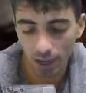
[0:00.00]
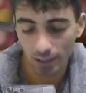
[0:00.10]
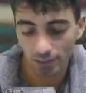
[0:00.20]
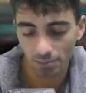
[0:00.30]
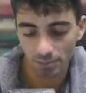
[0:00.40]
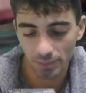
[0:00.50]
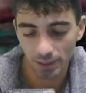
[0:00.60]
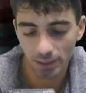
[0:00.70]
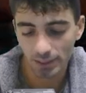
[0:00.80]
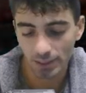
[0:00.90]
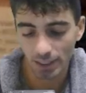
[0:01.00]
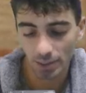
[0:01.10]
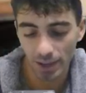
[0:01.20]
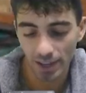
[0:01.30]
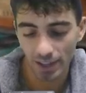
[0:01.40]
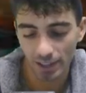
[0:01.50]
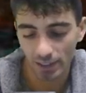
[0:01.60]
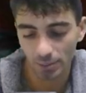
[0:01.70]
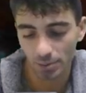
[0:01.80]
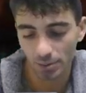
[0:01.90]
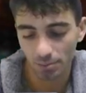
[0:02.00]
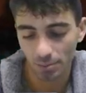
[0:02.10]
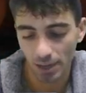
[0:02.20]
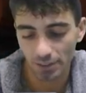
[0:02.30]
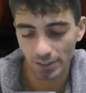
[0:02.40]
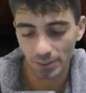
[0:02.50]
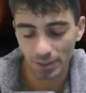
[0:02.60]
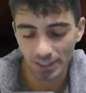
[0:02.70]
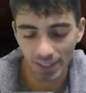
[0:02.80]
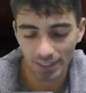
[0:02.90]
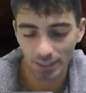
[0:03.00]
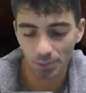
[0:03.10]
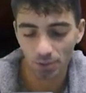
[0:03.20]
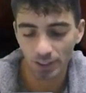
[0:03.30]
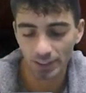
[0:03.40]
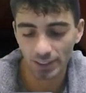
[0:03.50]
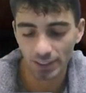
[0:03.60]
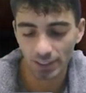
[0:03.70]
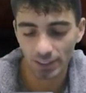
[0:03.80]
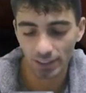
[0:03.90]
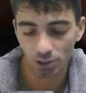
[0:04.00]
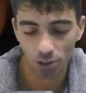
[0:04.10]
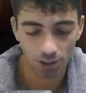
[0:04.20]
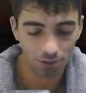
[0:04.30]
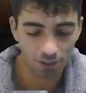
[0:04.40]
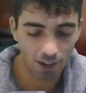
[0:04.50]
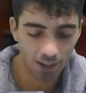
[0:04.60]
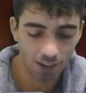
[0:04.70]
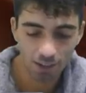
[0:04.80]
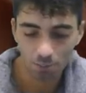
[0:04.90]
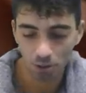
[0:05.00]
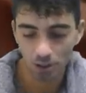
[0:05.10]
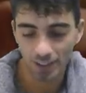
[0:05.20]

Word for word: Ah, sta chimera che tipo me l'avessi mandata tipo 20 giorni fa poteva